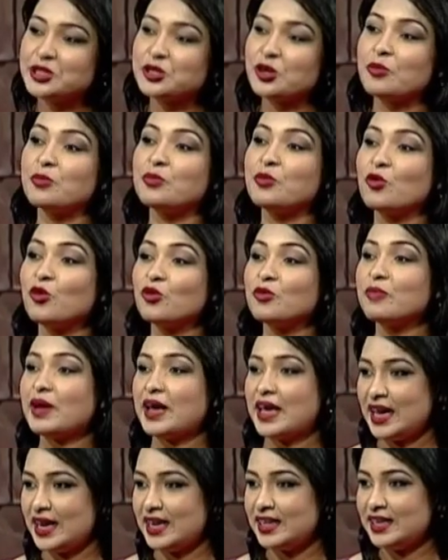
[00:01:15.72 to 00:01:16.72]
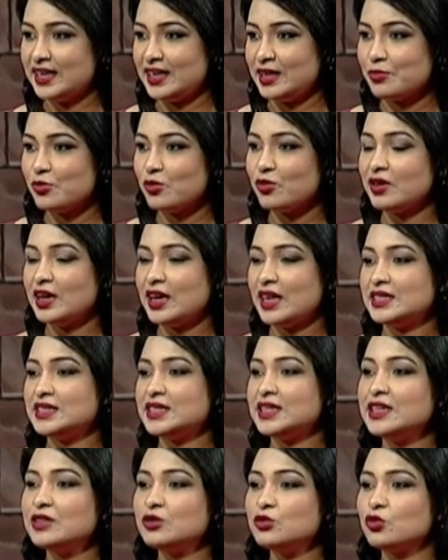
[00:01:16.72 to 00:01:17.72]
বিষয় ব্রণ বা এক নিয়ে এবং এটি
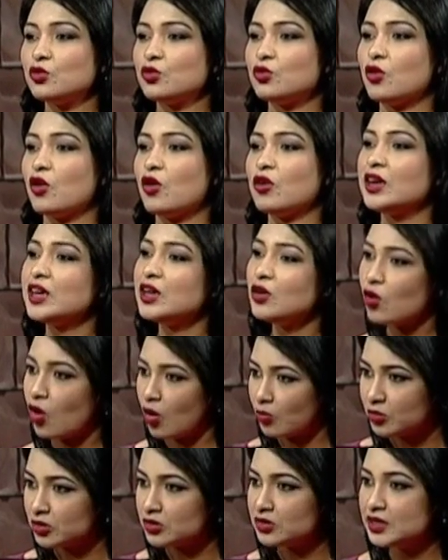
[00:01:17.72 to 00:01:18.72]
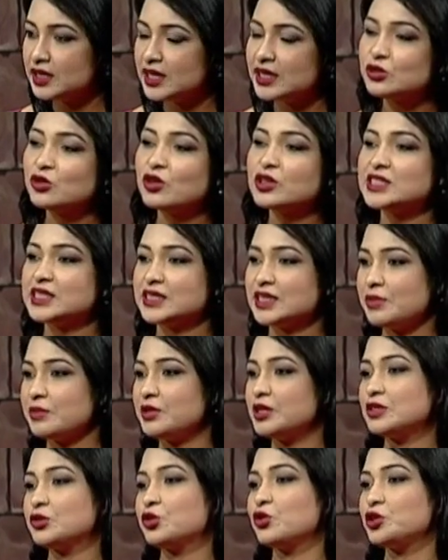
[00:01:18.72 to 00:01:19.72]
কিন্তু অনেক কমন কিন্তু যেটি
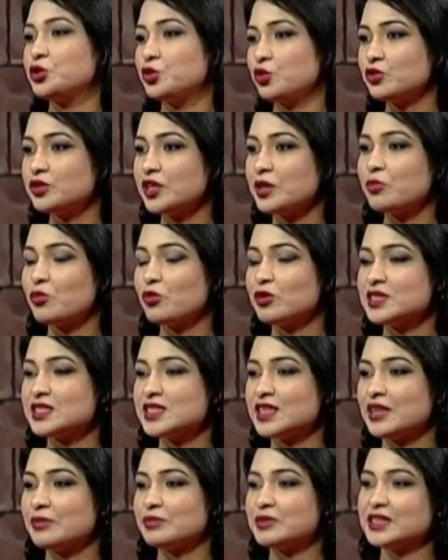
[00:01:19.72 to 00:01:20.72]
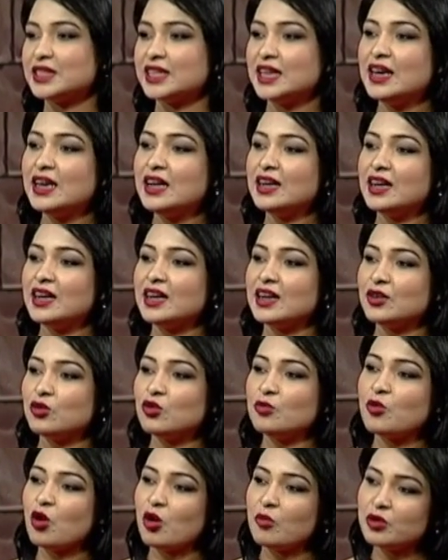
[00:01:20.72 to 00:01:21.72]
আমি আসলে শুরুতেই বলছিলাম যে
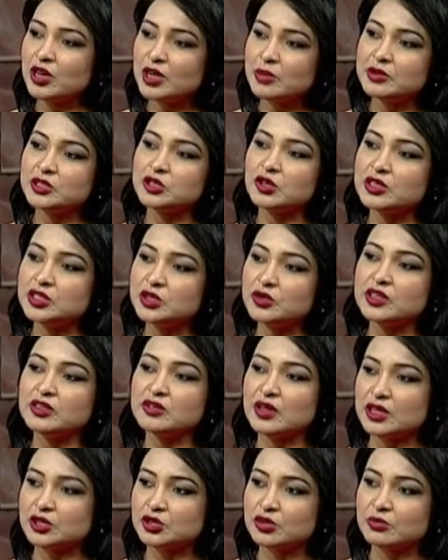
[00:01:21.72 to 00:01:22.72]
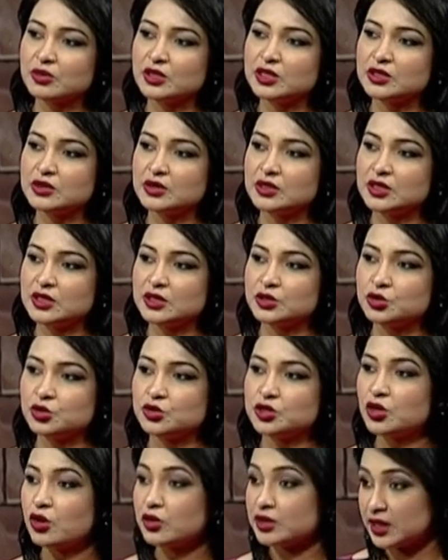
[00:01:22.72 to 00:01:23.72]
খুব কমন এই বিষয়টিও কিন্তু একসময়
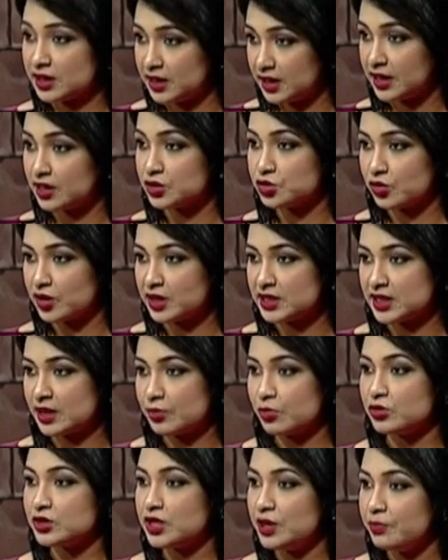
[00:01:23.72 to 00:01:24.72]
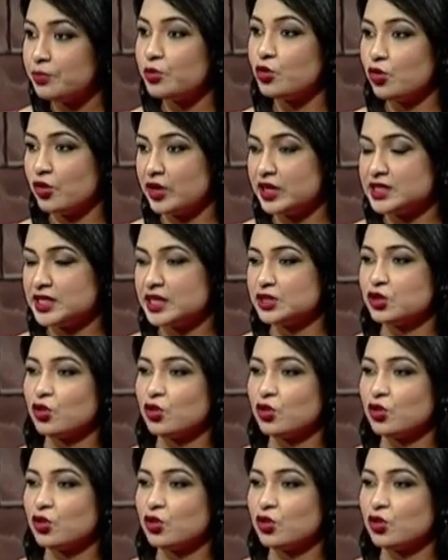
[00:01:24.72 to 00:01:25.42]
জটিলতার দিকে চলে যায় এবং তীব্র হয়ে যায়